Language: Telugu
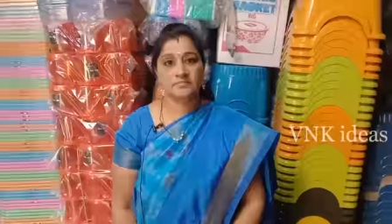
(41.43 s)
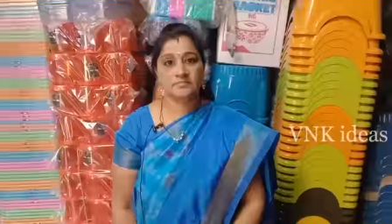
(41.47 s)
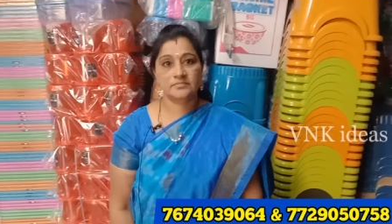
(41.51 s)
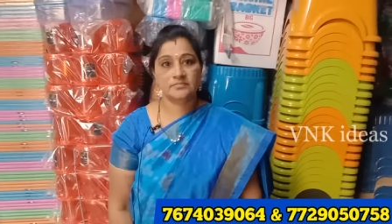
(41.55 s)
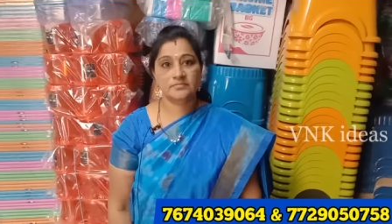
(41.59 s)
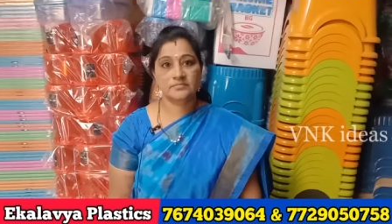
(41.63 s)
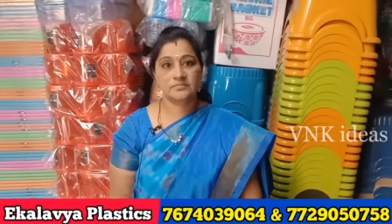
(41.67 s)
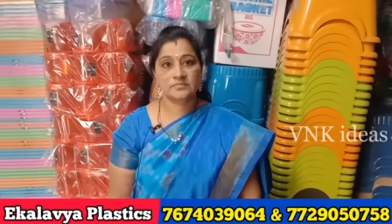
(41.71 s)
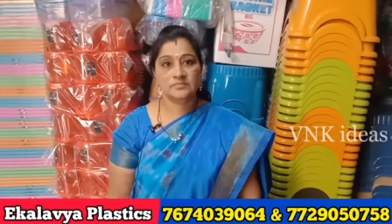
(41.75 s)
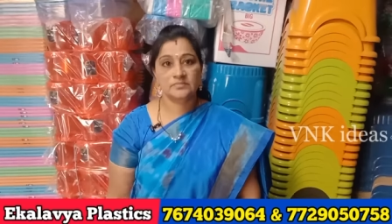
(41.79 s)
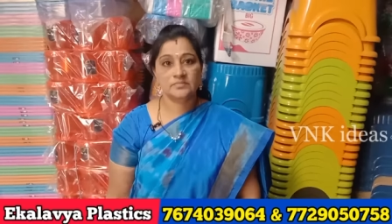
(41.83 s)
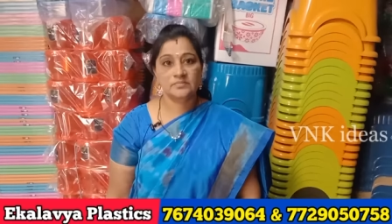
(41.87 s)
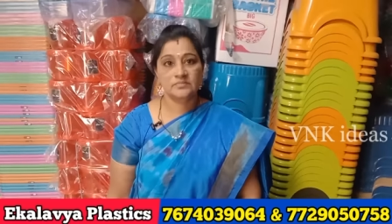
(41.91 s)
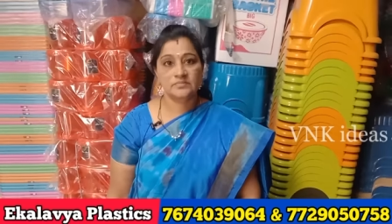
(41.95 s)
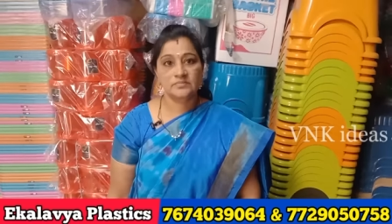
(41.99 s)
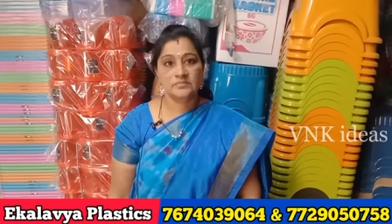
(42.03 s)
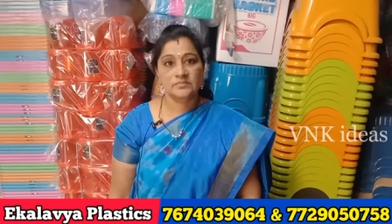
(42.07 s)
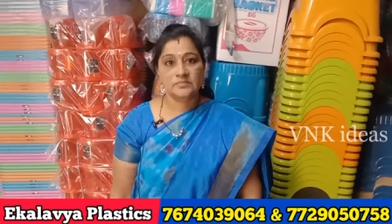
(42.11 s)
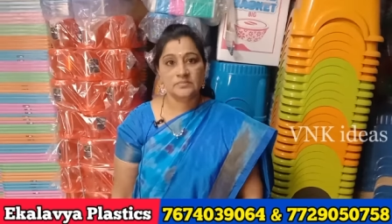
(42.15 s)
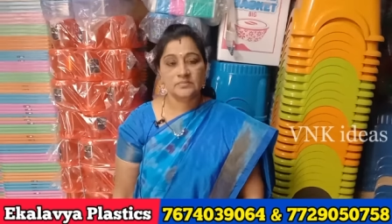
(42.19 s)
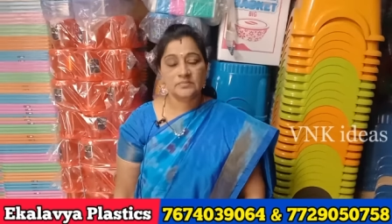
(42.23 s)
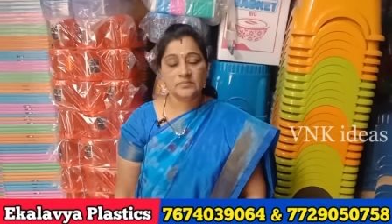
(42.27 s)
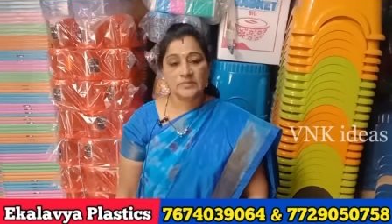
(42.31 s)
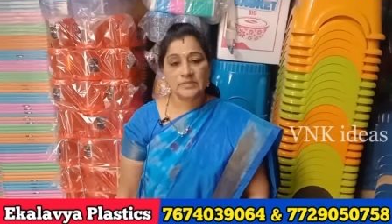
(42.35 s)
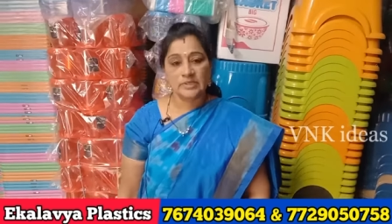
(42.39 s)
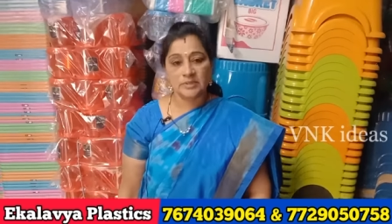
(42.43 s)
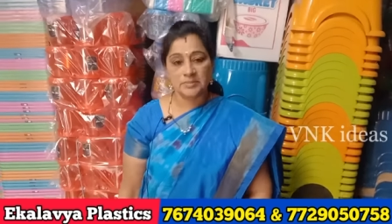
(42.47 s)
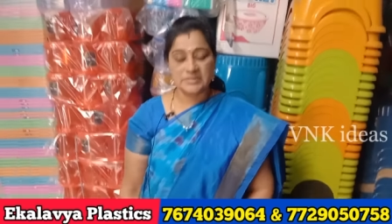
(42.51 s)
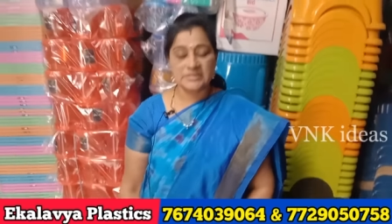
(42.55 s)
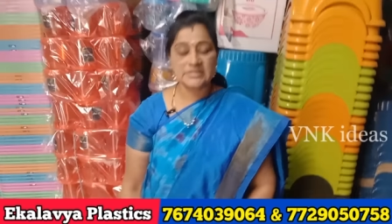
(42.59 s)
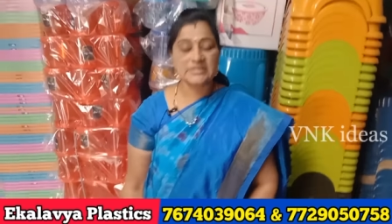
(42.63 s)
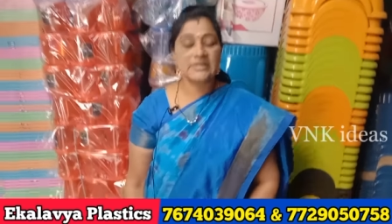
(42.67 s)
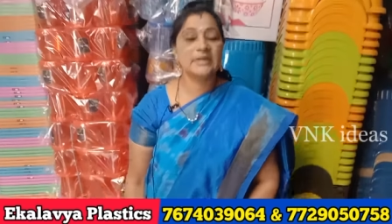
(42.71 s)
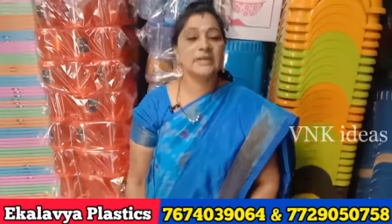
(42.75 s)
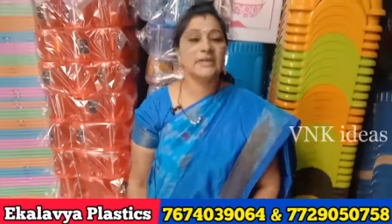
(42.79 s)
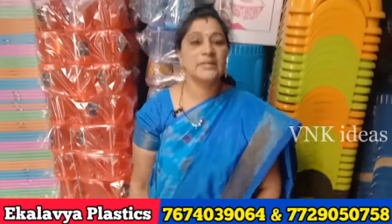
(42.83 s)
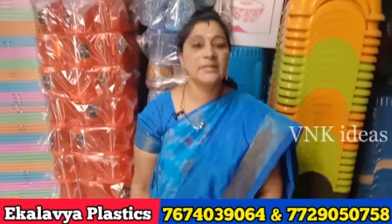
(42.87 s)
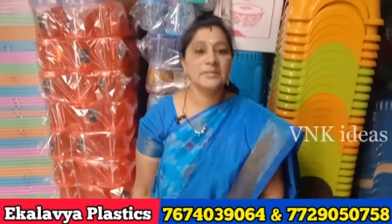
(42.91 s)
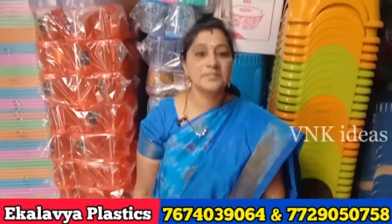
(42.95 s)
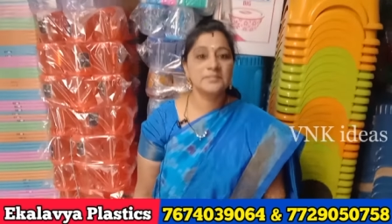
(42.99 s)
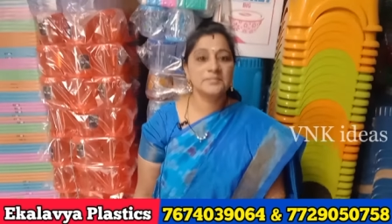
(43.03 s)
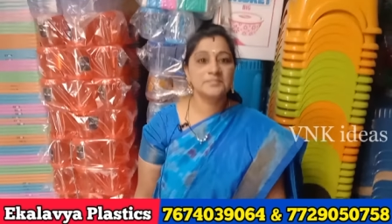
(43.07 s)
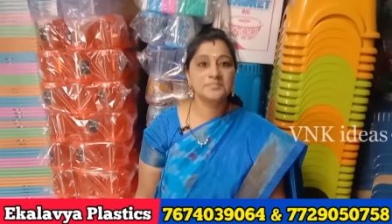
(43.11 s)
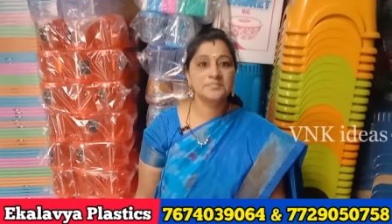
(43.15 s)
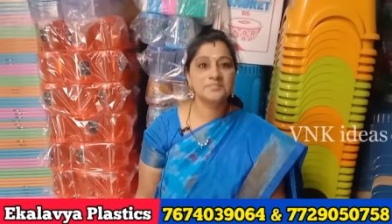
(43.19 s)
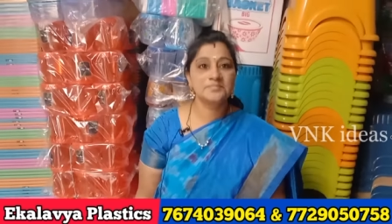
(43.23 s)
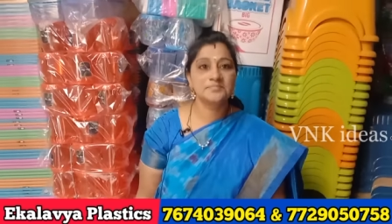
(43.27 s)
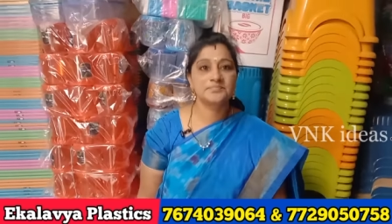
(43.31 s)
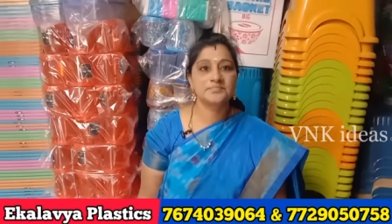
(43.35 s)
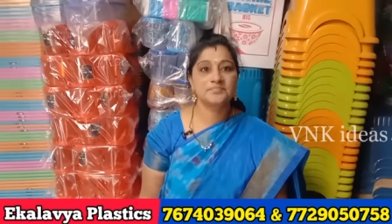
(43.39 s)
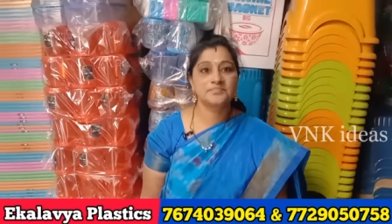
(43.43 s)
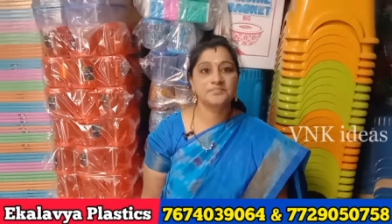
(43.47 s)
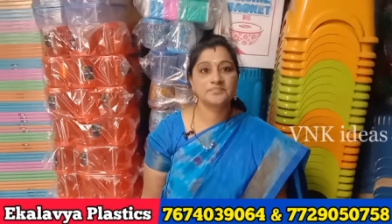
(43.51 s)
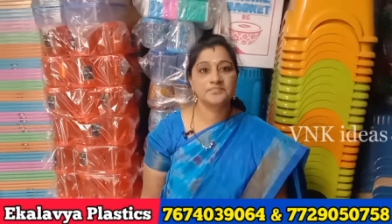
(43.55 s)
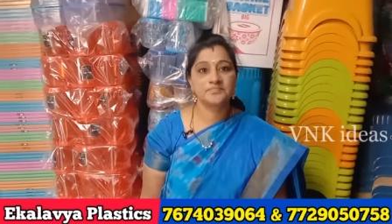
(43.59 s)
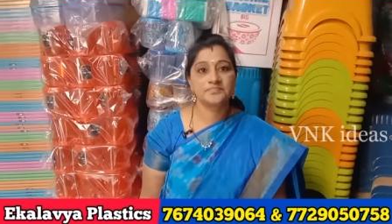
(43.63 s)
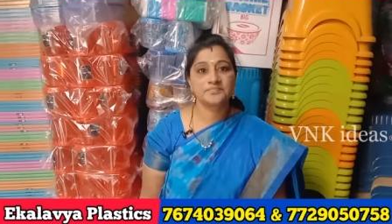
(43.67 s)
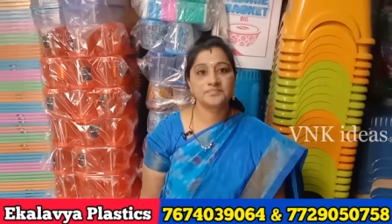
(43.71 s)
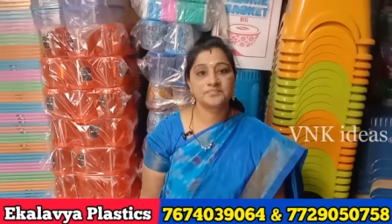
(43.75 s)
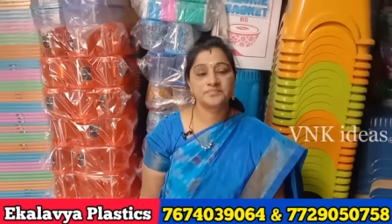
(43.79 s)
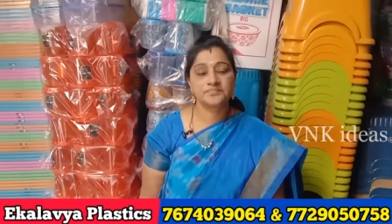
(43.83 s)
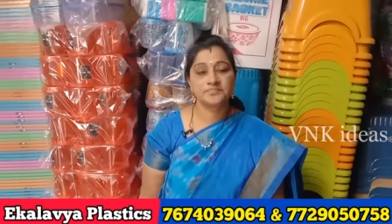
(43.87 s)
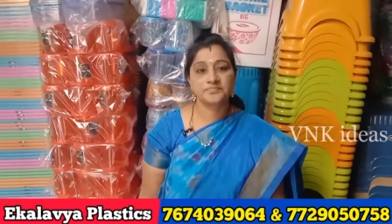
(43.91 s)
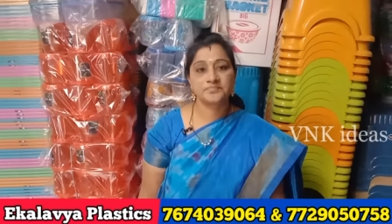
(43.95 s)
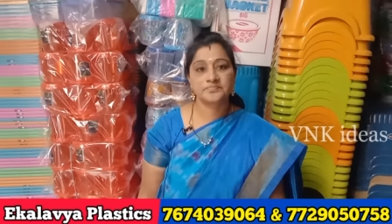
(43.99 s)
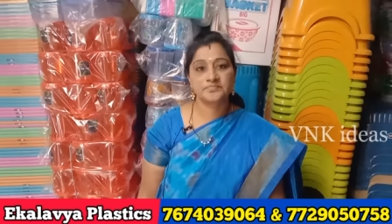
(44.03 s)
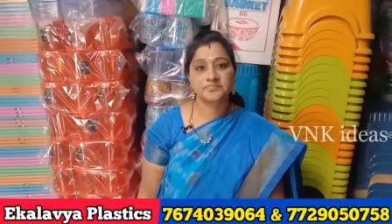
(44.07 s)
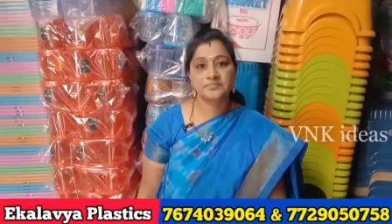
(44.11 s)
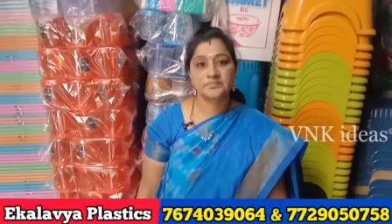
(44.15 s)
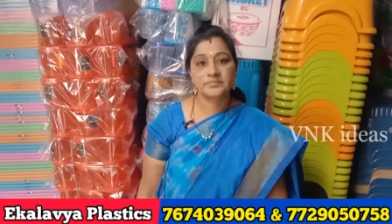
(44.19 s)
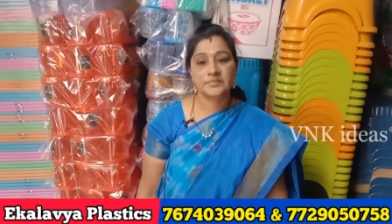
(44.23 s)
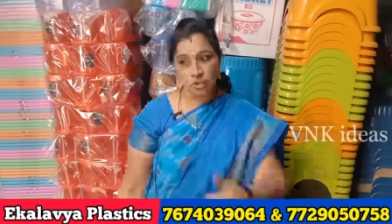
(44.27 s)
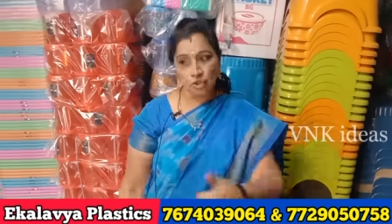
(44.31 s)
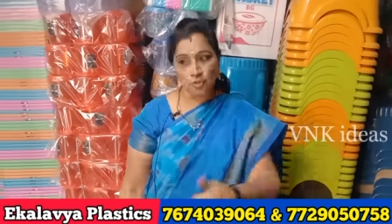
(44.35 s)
నమస్తే మేడం నమస్తే అండి షాప్ పేరు